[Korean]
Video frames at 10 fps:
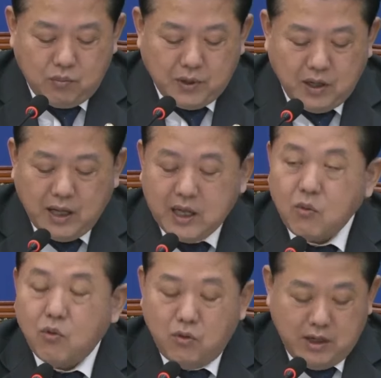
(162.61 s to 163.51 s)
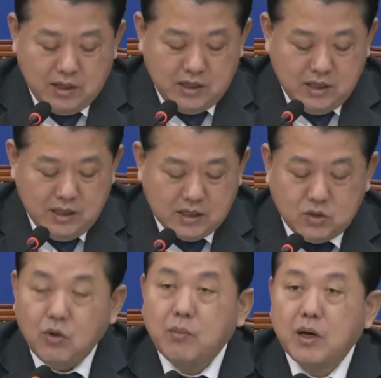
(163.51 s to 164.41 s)
평화의 공간을
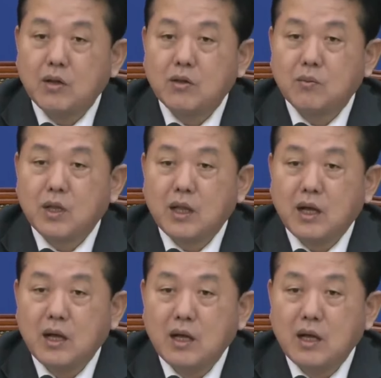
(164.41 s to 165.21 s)
지워버렸습니다.